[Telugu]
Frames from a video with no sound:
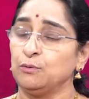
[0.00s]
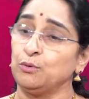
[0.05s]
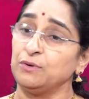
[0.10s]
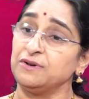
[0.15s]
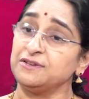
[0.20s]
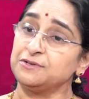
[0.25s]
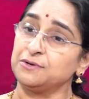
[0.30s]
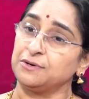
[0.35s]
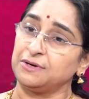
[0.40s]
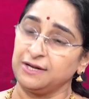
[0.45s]

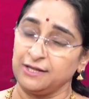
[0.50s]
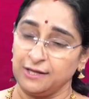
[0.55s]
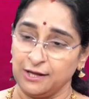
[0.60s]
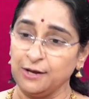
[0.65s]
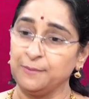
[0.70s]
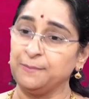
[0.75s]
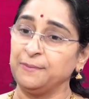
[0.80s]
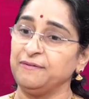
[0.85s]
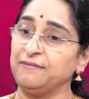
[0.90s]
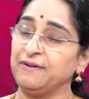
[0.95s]
కొన్ని చోట్ల
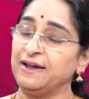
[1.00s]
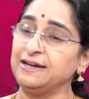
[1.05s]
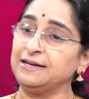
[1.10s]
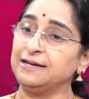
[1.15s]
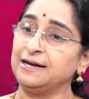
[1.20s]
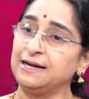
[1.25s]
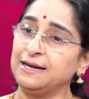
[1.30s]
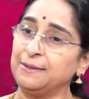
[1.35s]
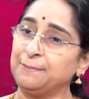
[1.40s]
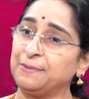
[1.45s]
ఏర్పు
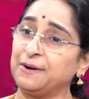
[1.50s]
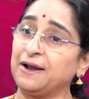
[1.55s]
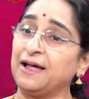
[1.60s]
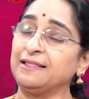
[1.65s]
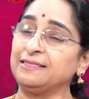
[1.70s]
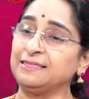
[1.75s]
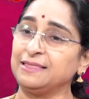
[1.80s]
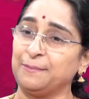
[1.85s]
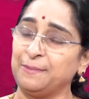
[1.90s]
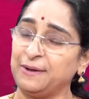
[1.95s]
ఇవేంటంటే
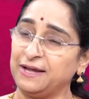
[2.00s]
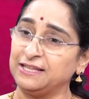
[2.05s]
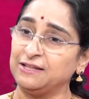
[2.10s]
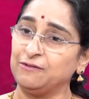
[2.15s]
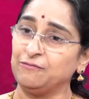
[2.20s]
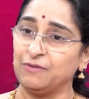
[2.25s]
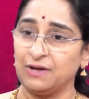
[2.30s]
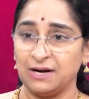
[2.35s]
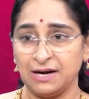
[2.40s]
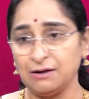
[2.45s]
ప్రాంత
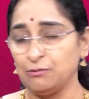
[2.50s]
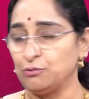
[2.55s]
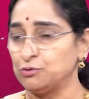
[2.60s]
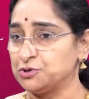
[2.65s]
భేదం వల్ల